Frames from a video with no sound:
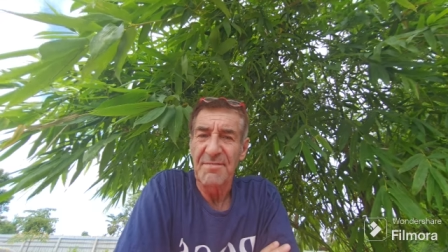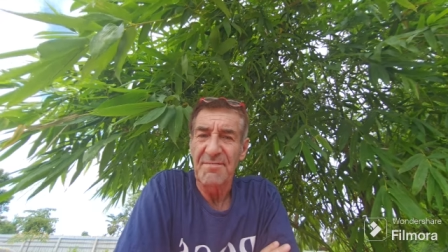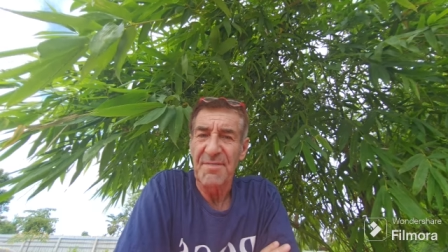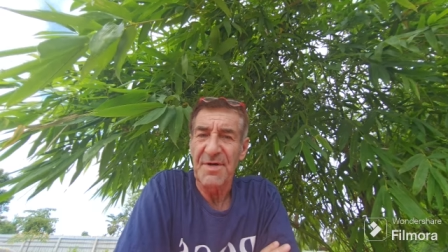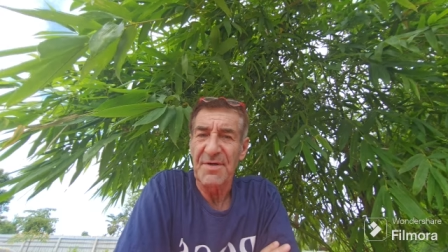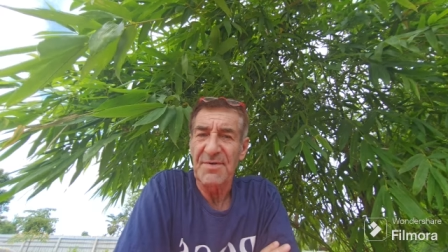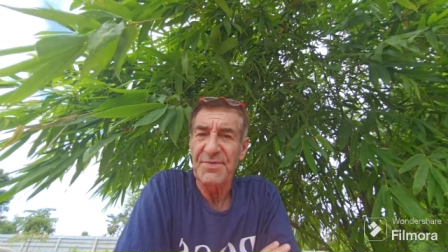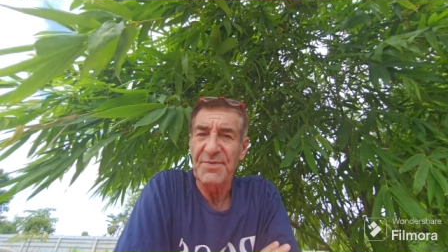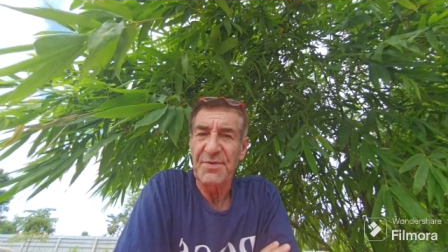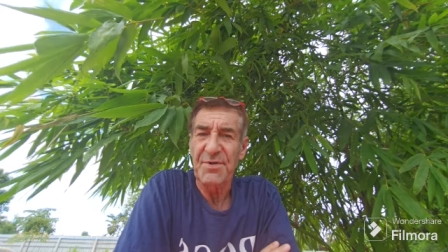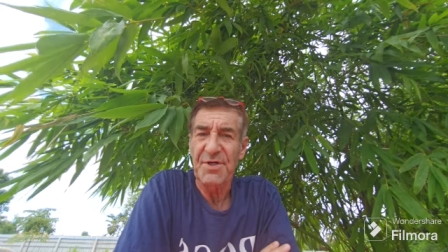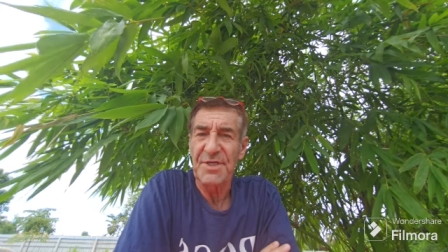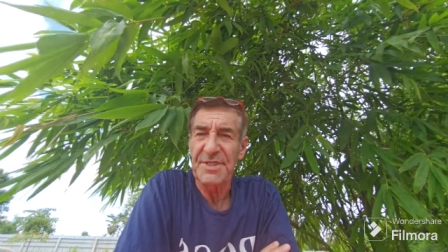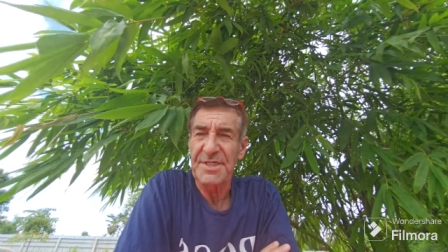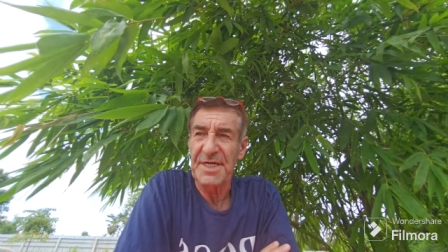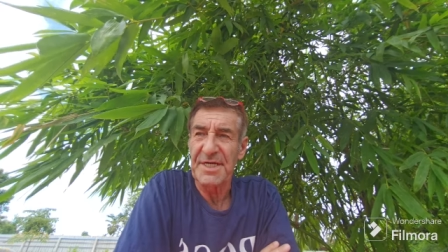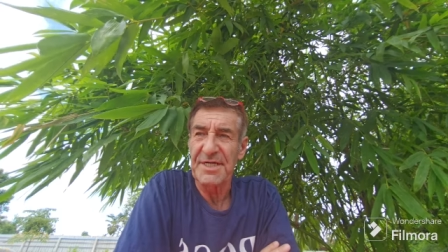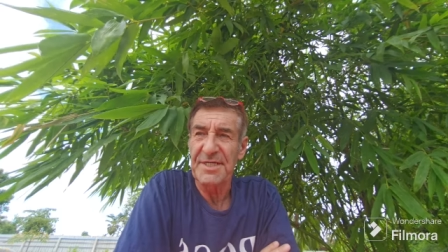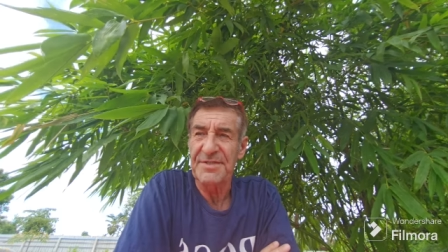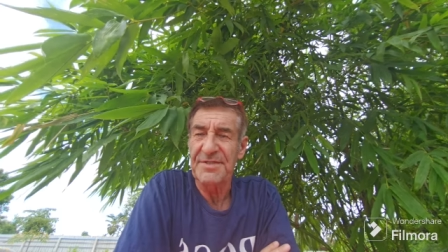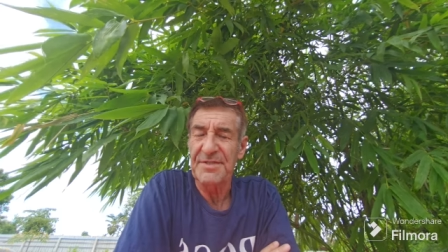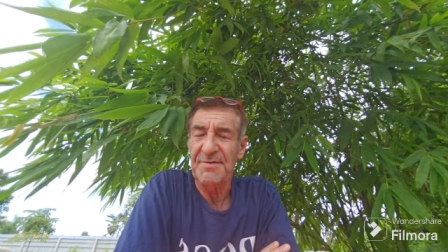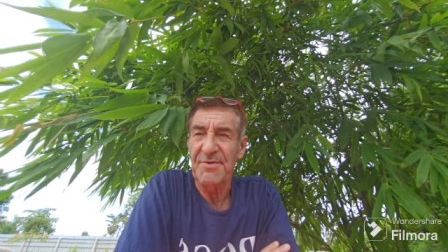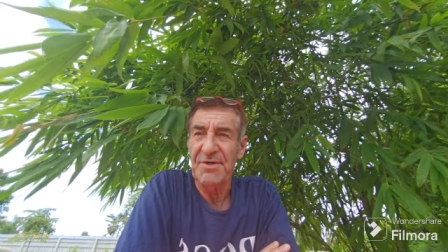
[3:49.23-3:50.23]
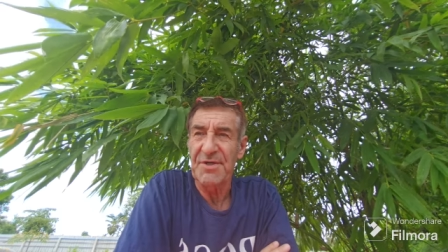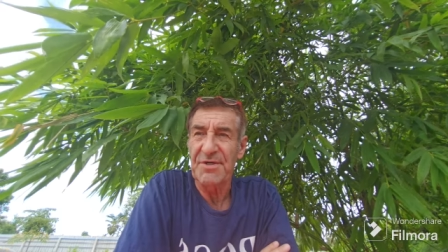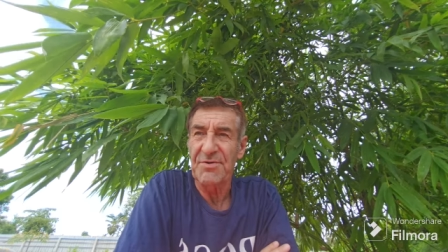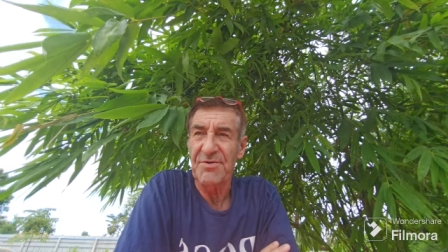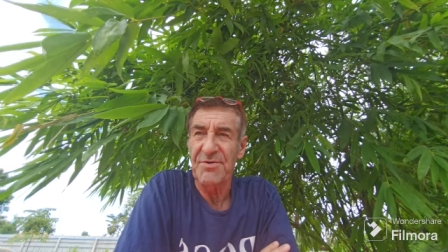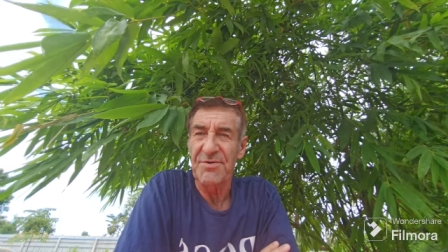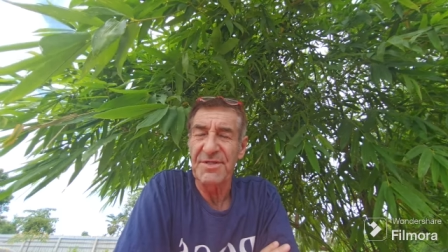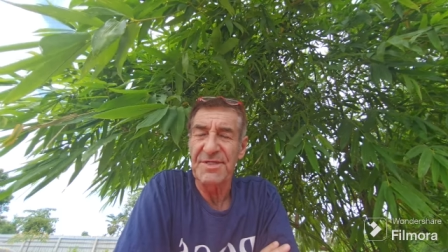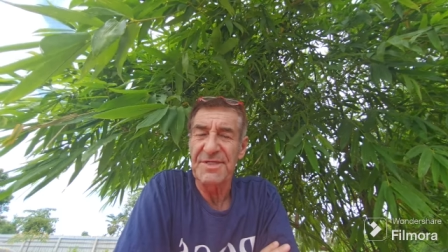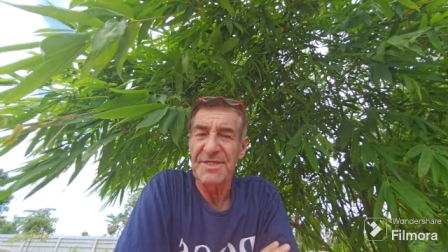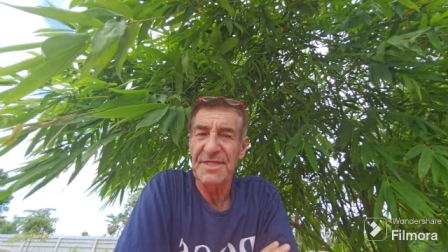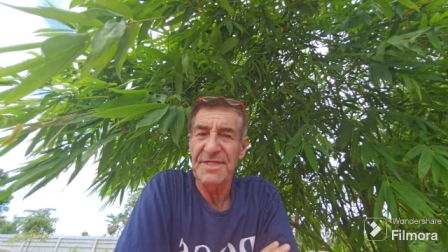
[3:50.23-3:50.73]
Mein Führerschein ist immer
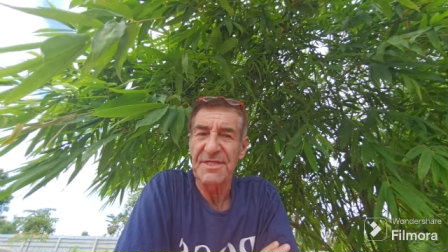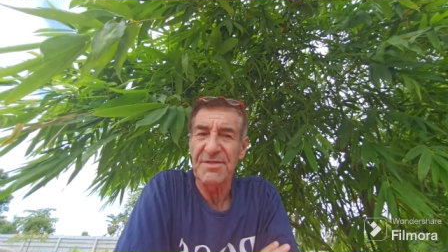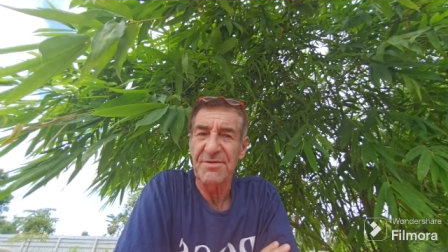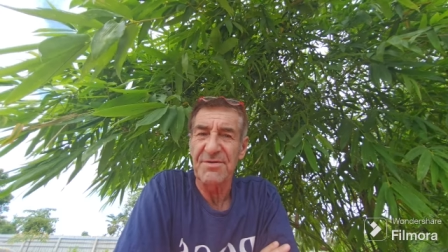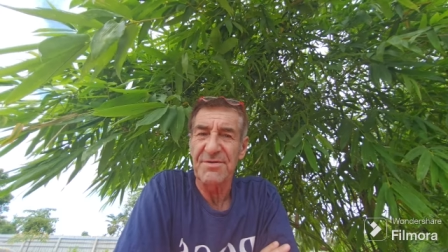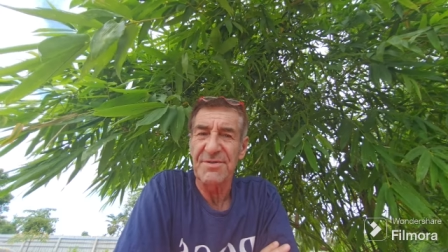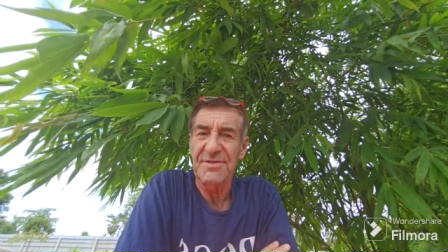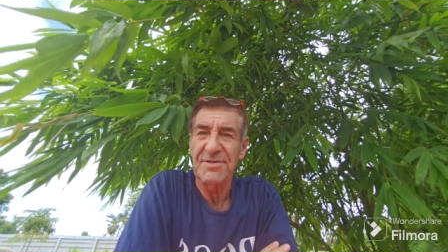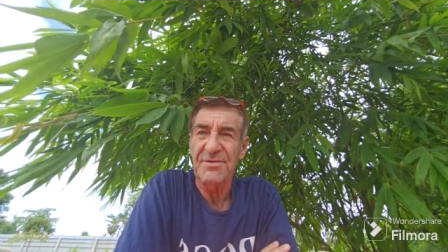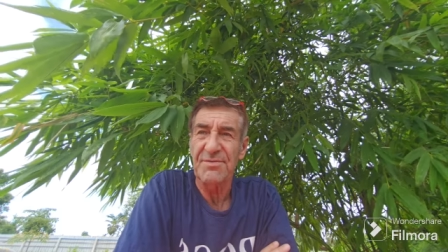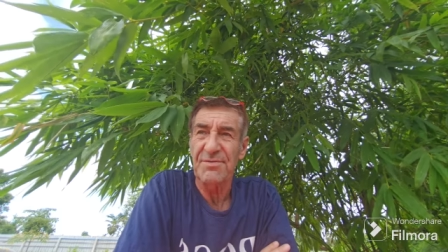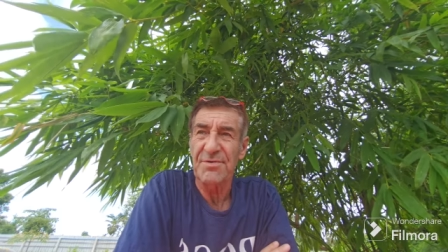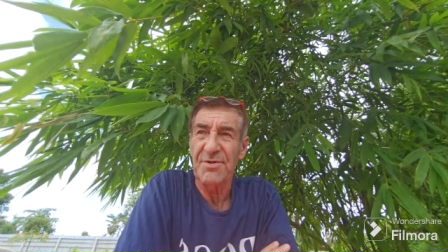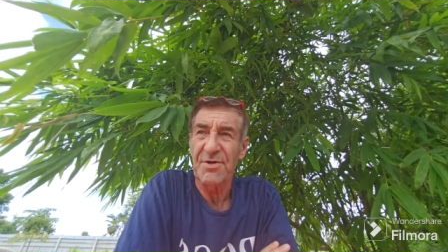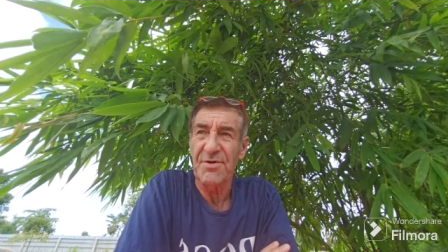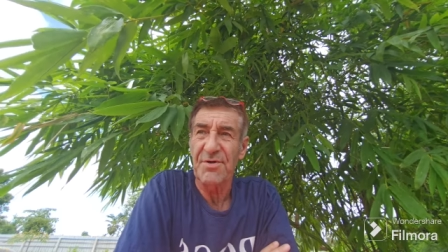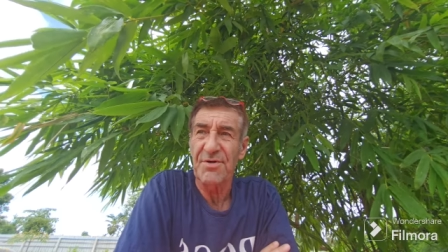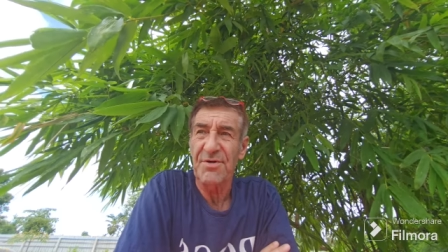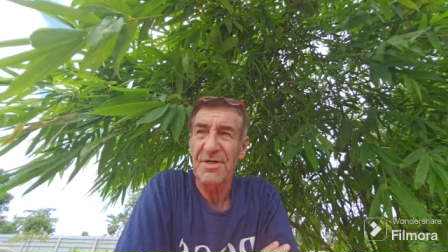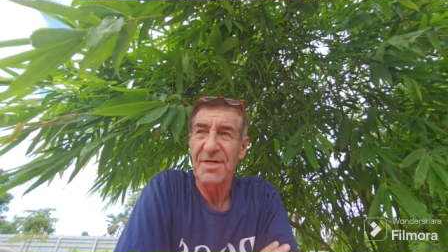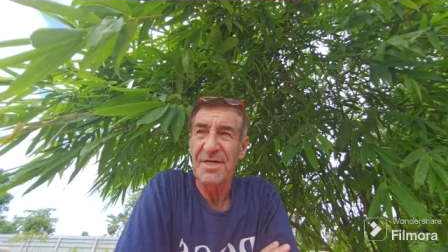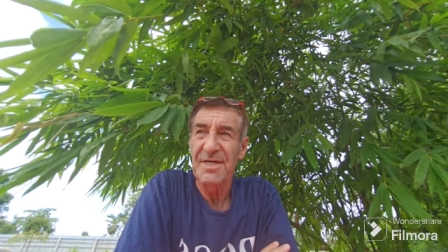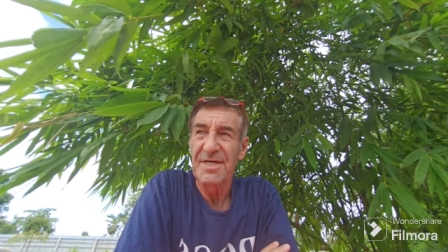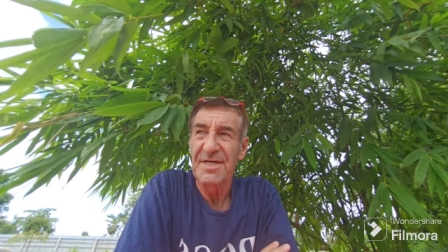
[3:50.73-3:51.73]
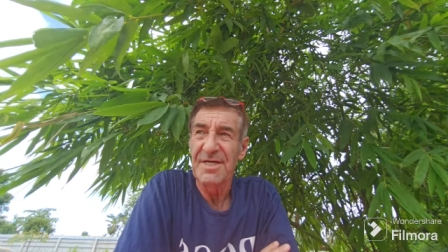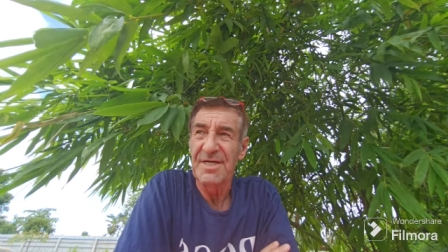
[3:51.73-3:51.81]
gültig und so noch,